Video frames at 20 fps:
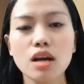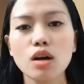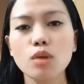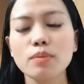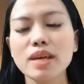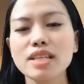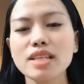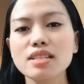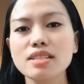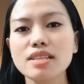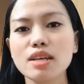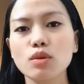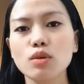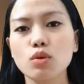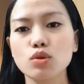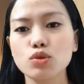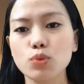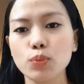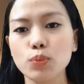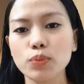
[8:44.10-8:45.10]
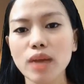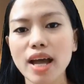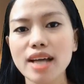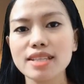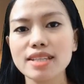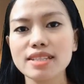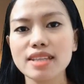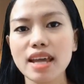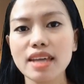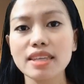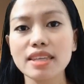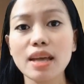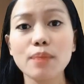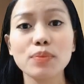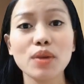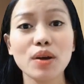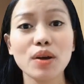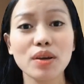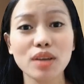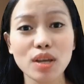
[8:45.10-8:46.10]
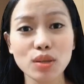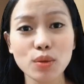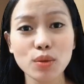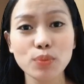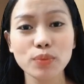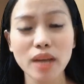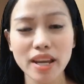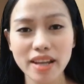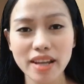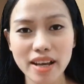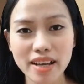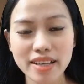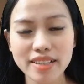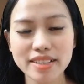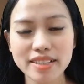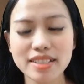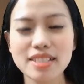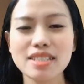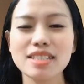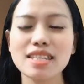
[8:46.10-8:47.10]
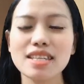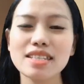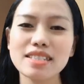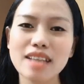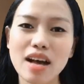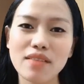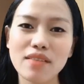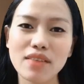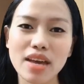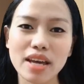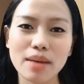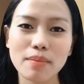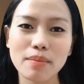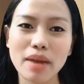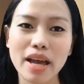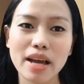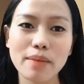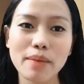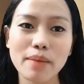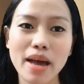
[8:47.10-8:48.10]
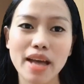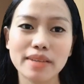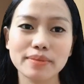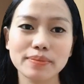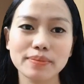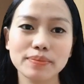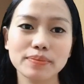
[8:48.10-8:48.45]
hôm nay chương trình của chúng ta sẽ tạm thời kết thúc tại đây Xin chào và hẹn gặp lại các bạn